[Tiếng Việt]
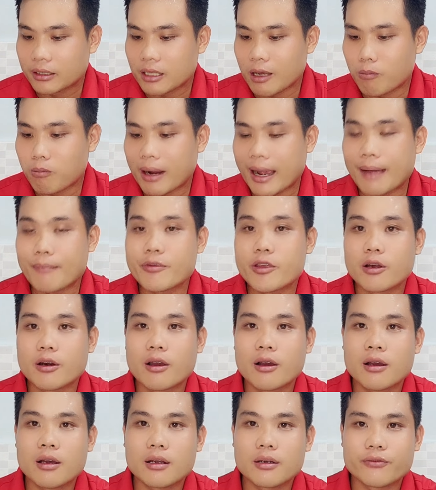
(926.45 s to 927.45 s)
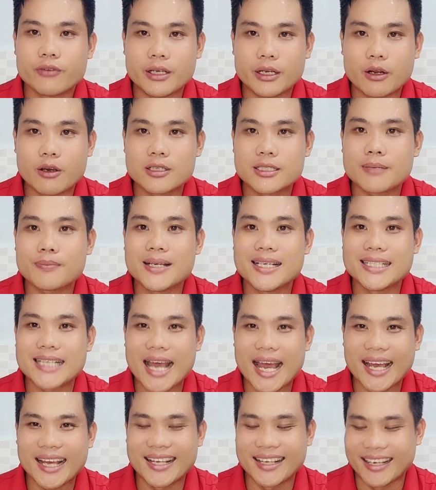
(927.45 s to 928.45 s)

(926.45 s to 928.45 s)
thông cảm cho nó vì nó sắp đi xa